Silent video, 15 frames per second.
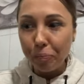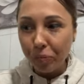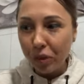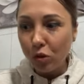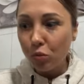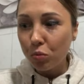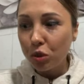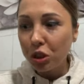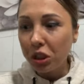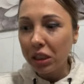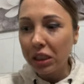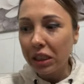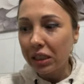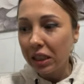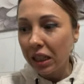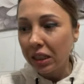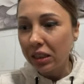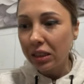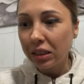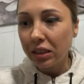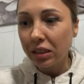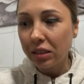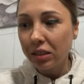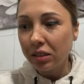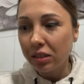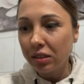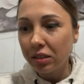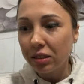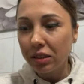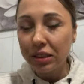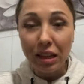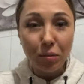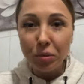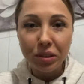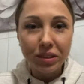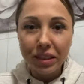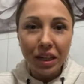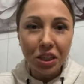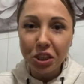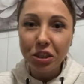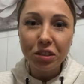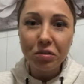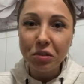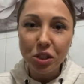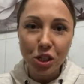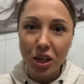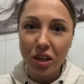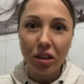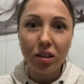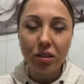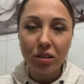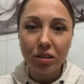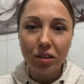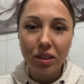ну, можно сказать, э, самых страшных вещей.